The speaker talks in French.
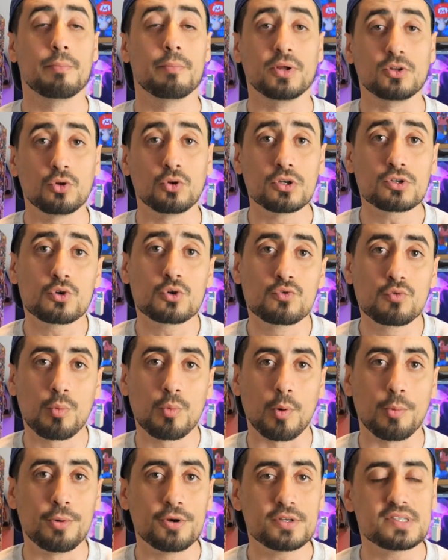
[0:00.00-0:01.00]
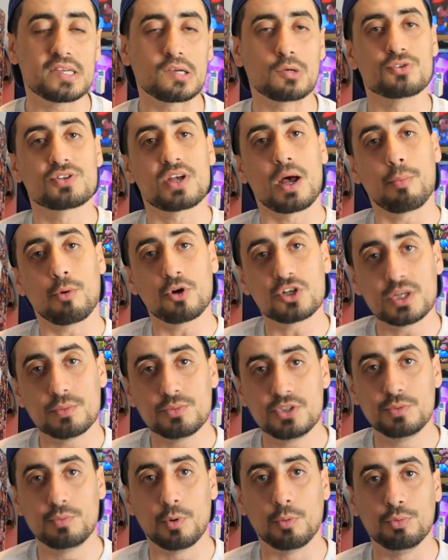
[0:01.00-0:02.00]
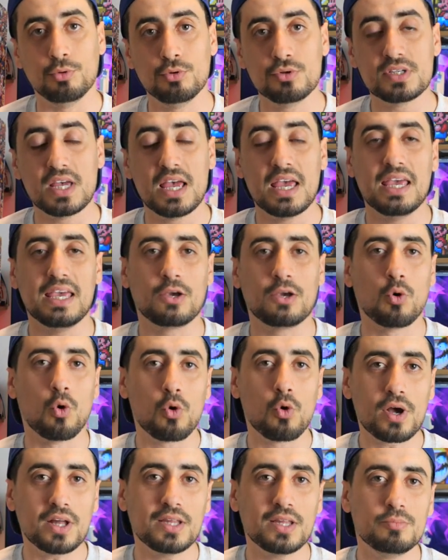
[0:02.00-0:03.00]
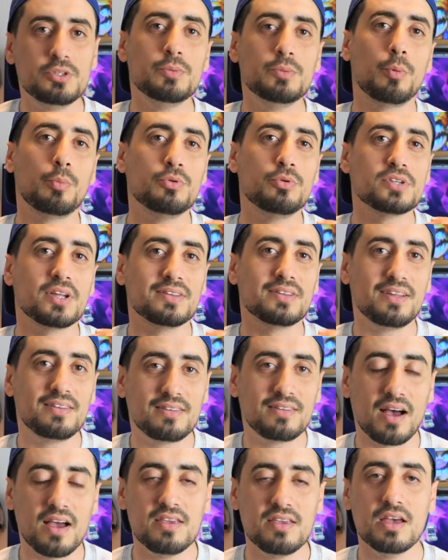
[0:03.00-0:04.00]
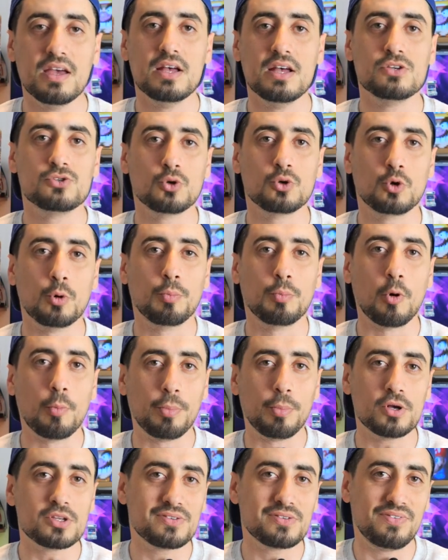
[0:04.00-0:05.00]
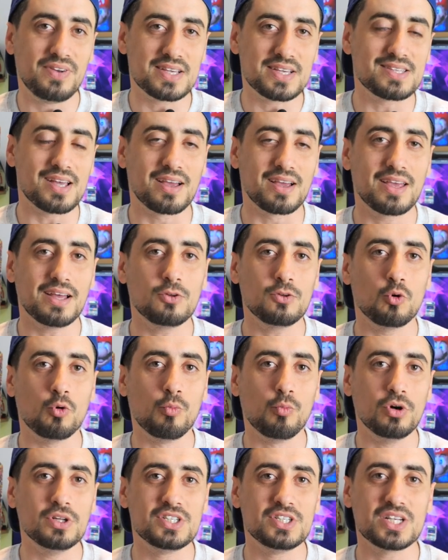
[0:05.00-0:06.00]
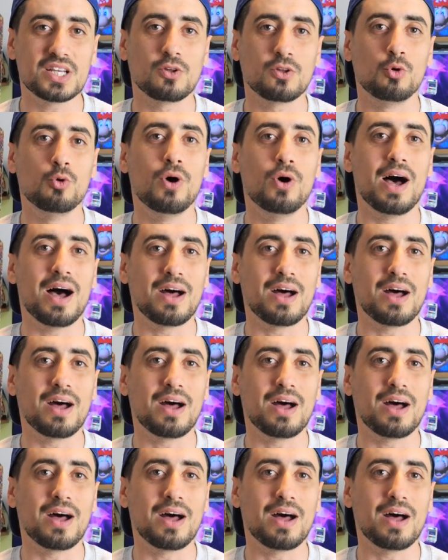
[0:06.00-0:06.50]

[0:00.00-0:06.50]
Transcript: Maintenant ce que je vous propose c'est qu'on se rapproche un petit peu plus et qu'on regarde un petit peu plus en détail ce que propose Flex Arcade au moins déjà dans le